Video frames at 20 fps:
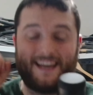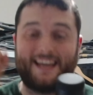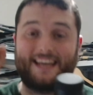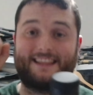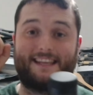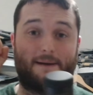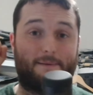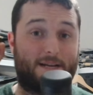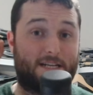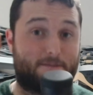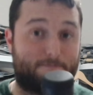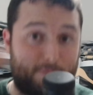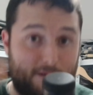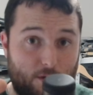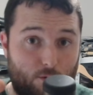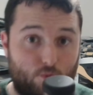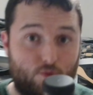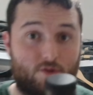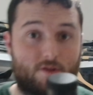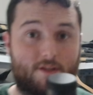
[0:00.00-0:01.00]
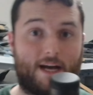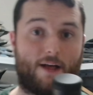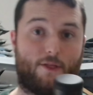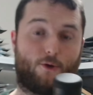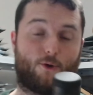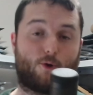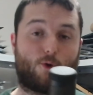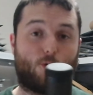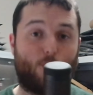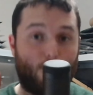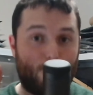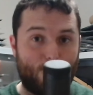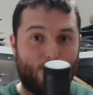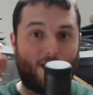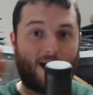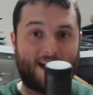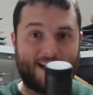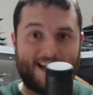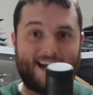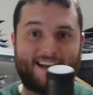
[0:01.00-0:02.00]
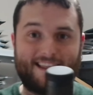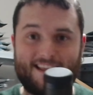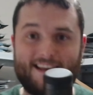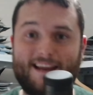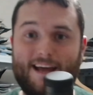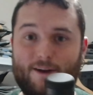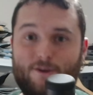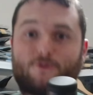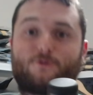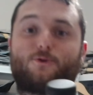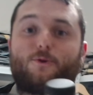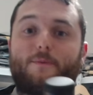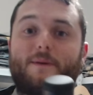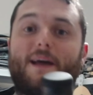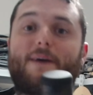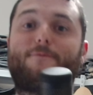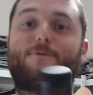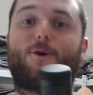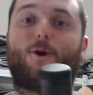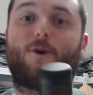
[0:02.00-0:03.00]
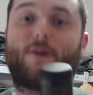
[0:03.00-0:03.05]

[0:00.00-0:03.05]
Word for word: que te habrás preguntado cómo ganar dinero subiendo